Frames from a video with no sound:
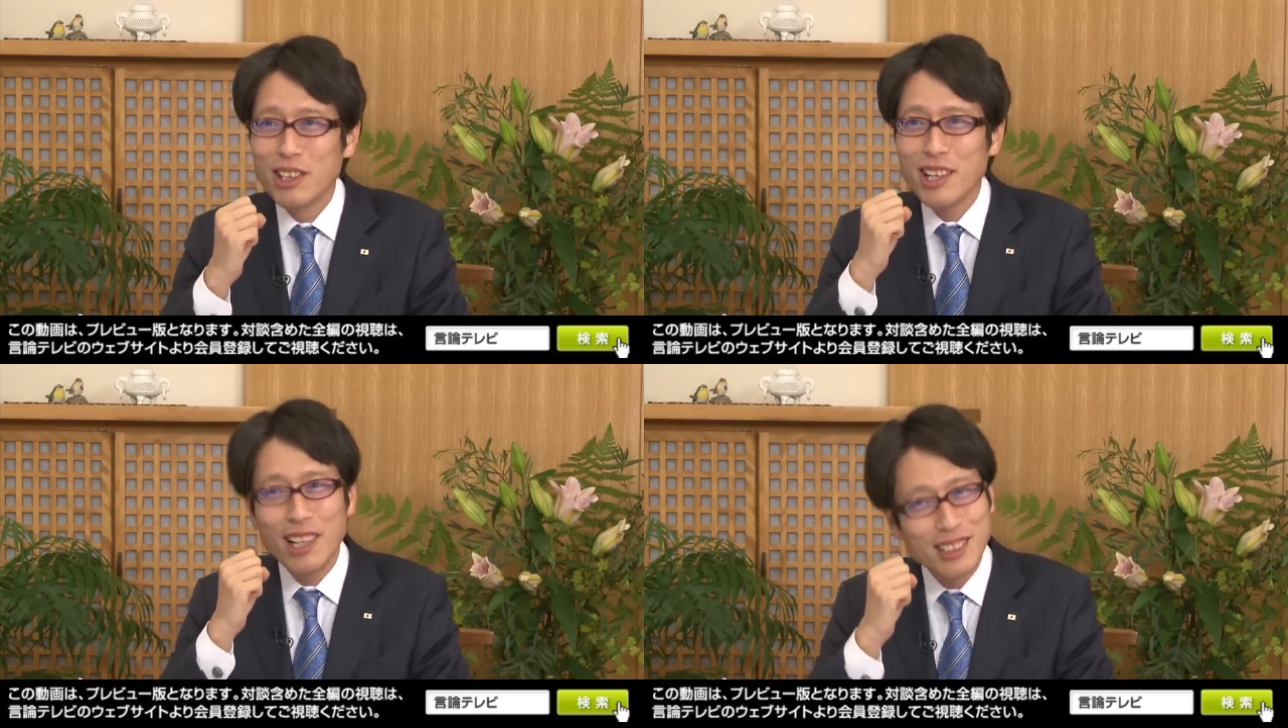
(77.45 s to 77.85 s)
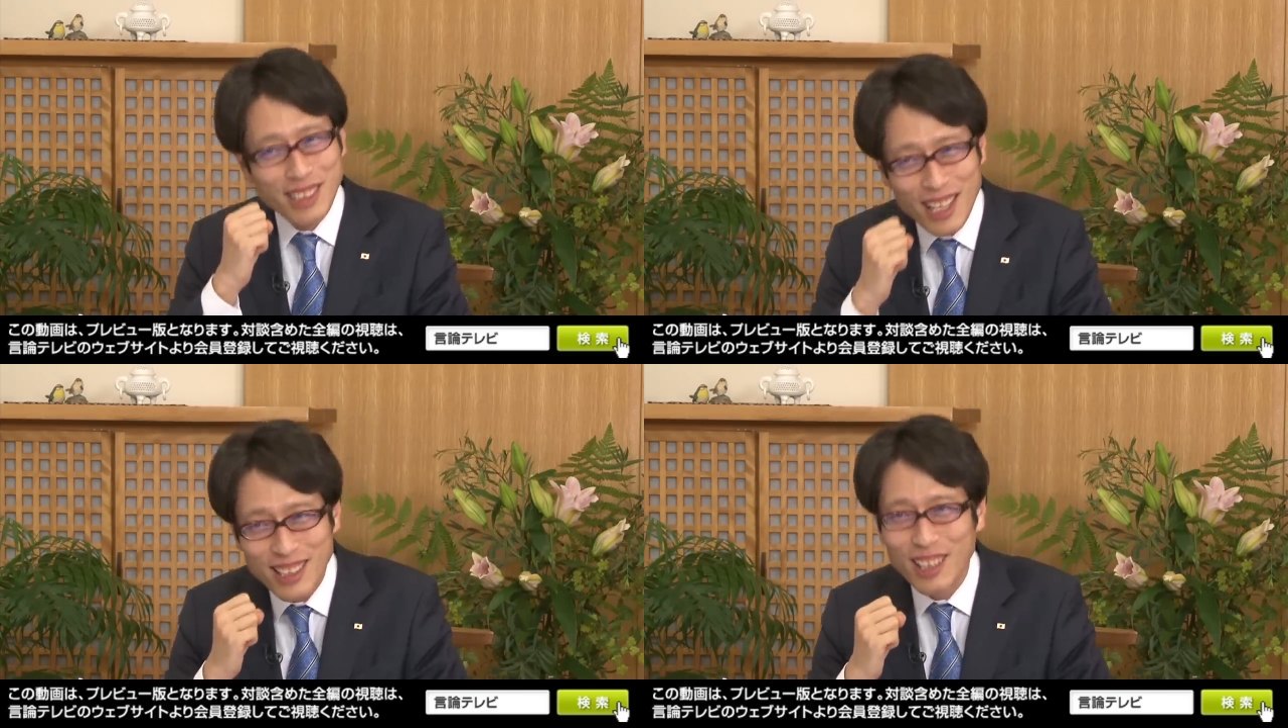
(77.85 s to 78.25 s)
ら苦く
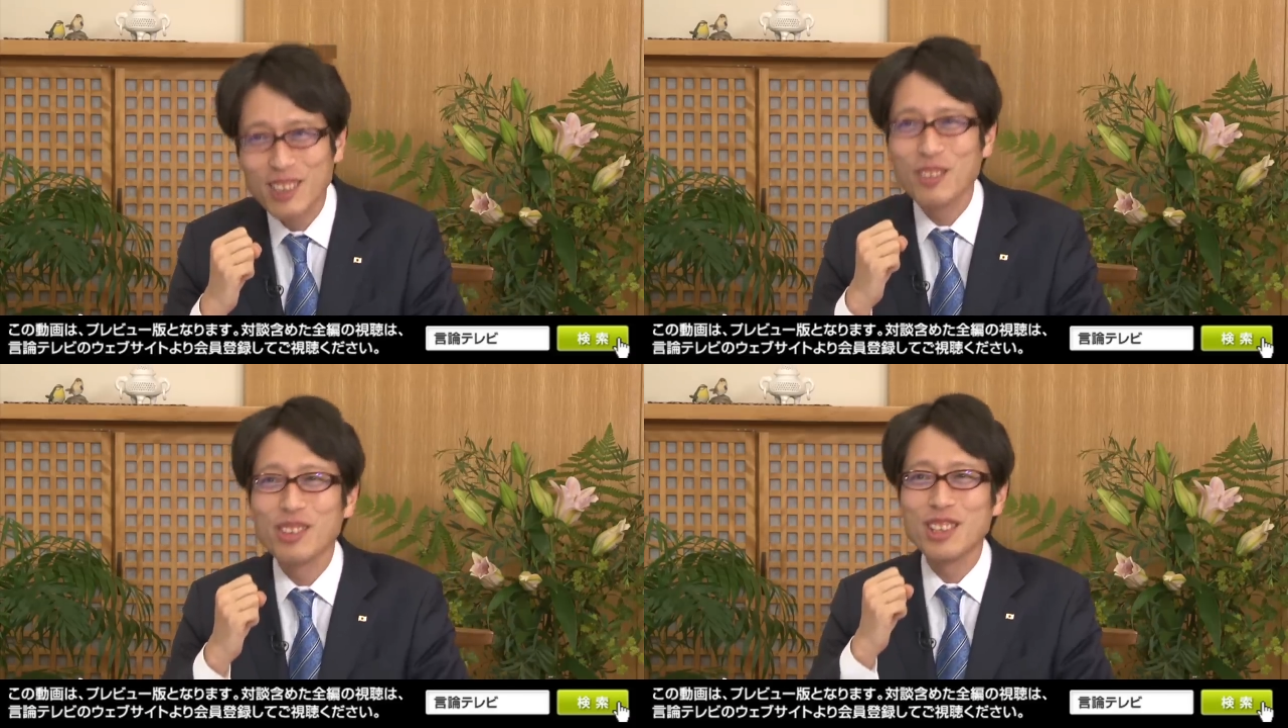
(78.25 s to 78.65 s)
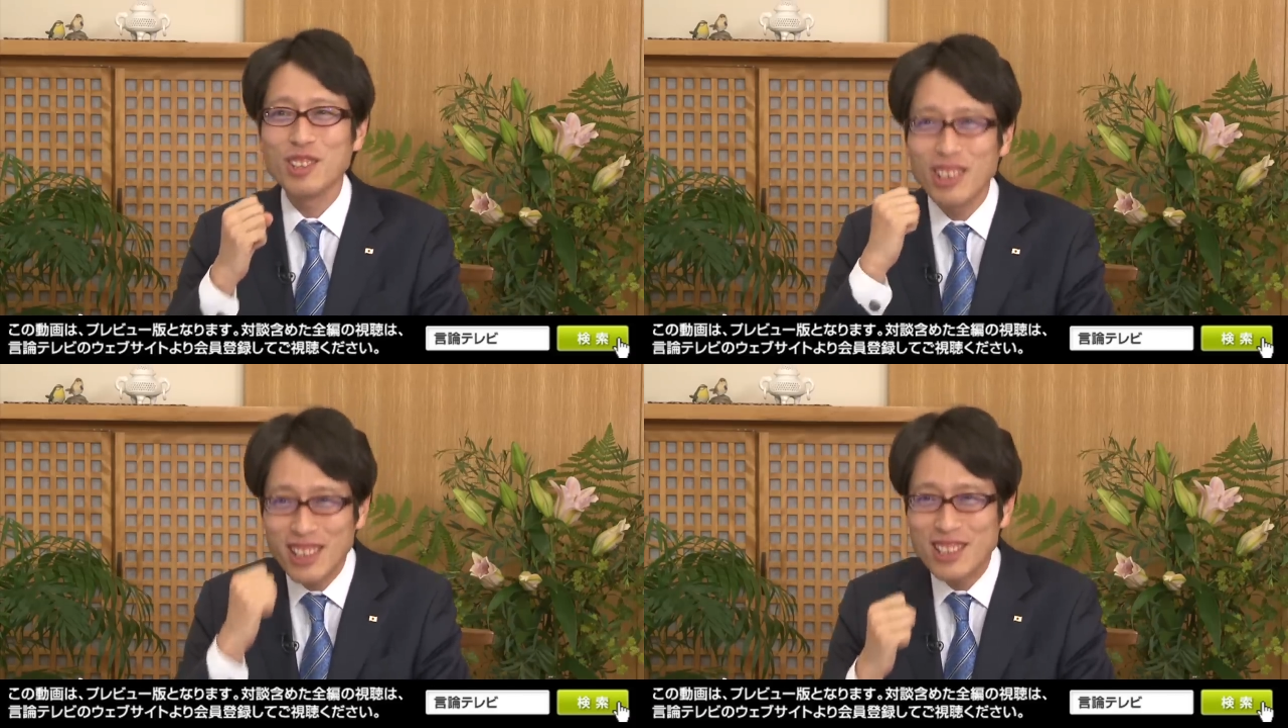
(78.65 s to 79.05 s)
ないなと思って、
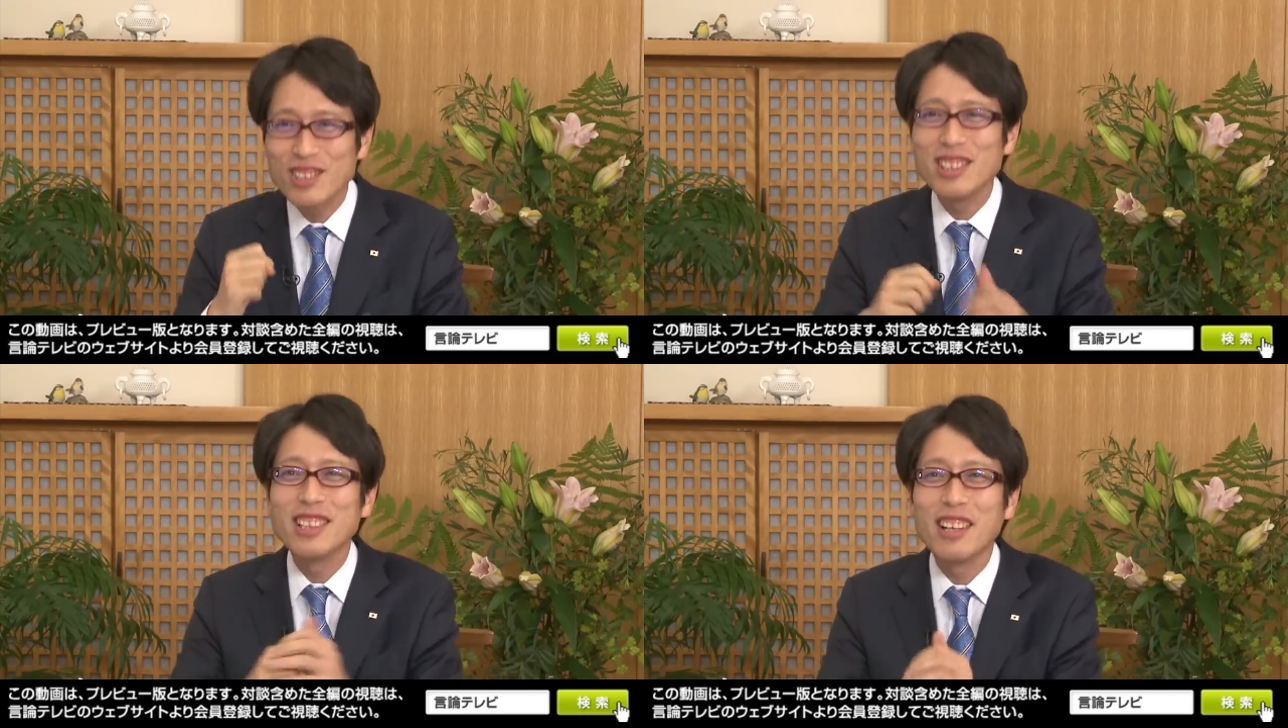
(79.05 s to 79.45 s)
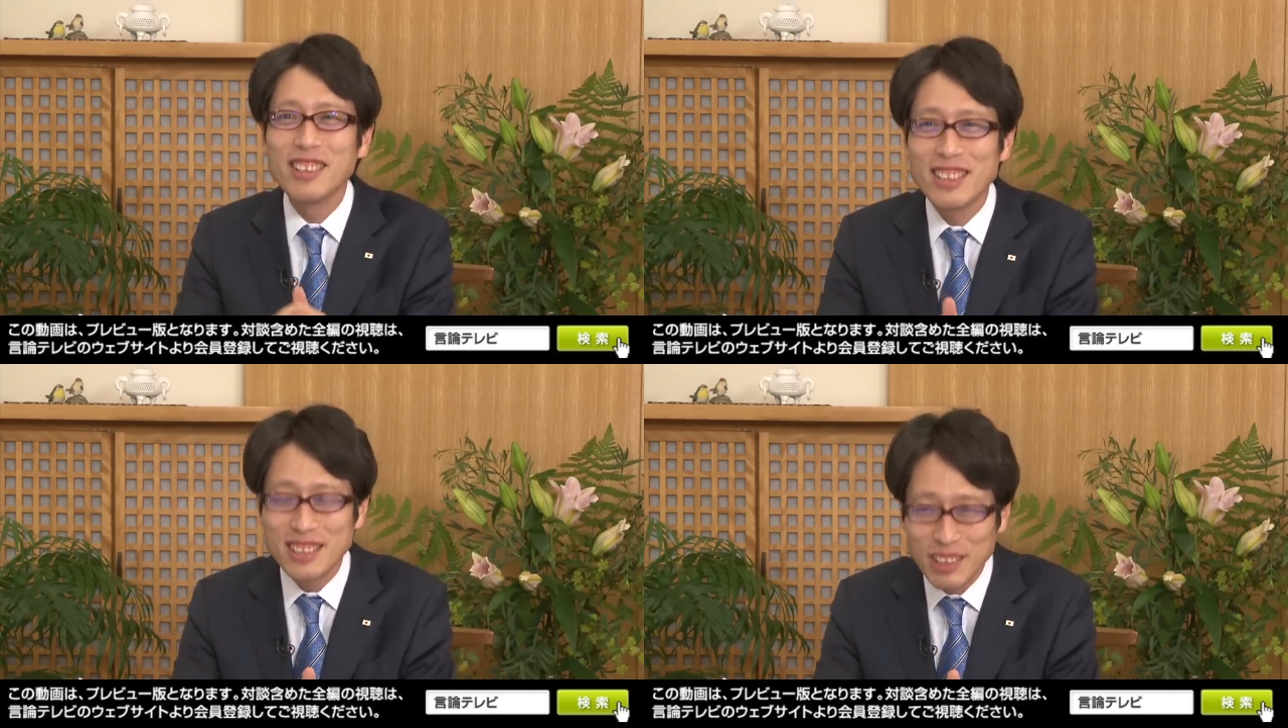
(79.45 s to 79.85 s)
それで気づいたんです